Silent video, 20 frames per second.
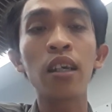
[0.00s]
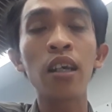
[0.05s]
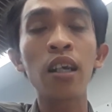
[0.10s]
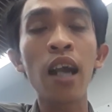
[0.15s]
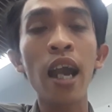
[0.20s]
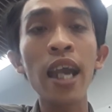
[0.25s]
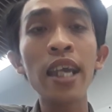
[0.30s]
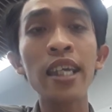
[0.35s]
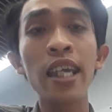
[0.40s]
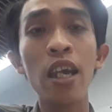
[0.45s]

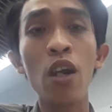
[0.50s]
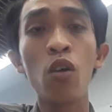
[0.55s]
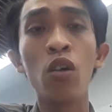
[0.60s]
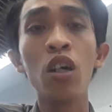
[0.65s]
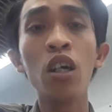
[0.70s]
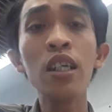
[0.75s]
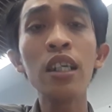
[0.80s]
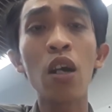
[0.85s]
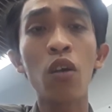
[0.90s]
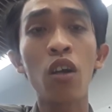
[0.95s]
cái chiều
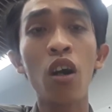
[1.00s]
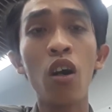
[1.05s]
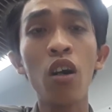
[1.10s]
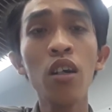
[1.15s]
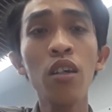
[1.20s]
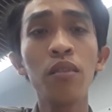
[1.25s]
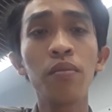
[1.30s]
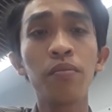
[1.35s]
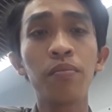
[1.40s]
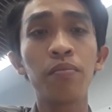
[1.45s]
hướng nào đó
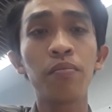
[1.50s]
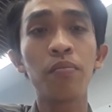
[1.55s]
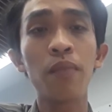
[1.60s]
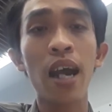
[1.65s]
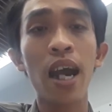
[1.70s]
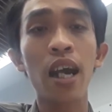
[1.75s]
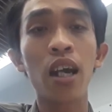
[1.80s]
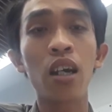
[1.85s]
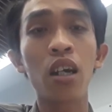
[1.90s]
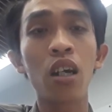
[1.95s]

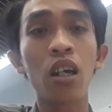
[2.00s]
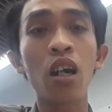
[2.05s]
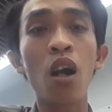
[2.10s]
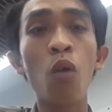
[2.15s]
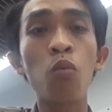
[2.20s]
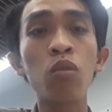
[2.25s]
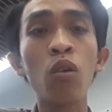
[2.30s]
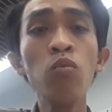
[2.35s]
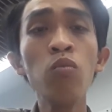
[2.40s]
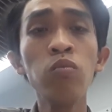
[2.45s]
mà
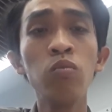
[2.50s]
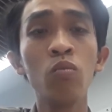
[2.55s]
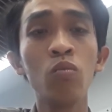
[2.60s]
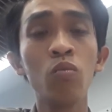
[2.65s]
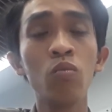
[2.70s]
không đúng